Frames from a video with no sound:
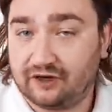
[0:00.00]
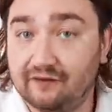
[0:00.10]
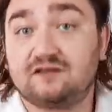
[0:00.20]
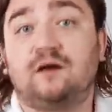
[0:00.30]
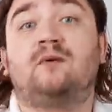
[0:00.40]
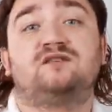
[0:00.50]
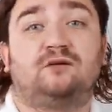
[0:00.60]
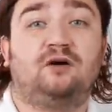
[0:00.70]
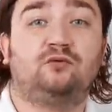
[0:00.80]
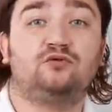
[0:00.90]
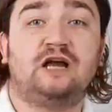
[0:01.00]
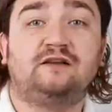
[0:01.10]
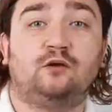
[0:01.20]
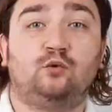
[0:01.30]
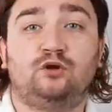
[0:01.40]
Evet zaman zaman
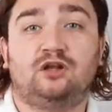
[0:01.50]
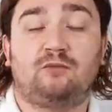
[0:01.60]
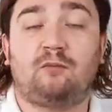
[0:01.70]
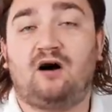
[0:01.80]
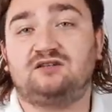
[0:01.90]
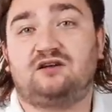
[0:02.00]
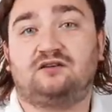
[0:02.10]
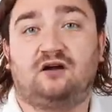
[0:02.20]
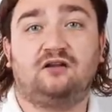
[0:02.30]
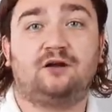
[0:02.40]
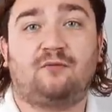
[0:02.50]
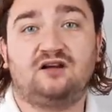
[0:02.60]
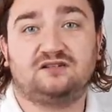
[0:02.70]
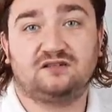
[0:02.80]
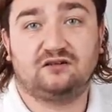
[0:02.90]
özellikle Luyendam'a bazı hatalar,
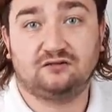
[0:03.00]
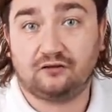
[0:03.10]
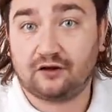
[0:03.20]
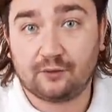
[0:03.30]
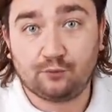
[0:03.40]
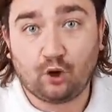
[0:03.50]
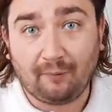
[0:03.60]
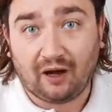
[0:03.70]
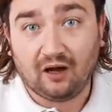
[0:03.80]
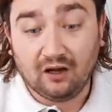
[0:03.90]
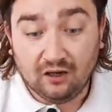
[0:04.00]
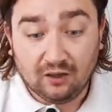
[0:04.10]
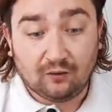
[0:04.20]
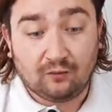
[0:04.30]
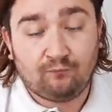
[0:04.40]
bazı sıkıntılar yapıyor ama
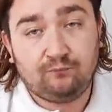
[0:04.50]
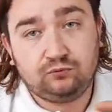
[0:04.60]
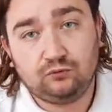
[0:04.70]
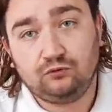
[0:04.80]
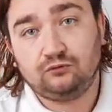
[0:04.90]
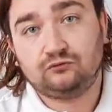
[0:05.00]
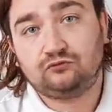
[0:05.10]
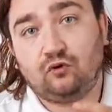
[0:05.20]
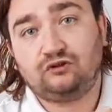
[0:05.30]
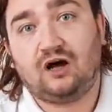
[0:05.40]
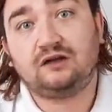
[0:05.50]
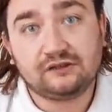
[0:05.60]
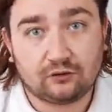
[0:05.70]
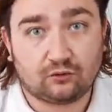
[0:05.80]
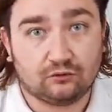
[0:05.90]
bu çok
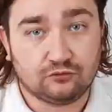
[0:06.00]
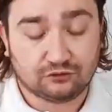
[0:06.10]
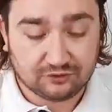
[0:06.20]
nadiren oluyor.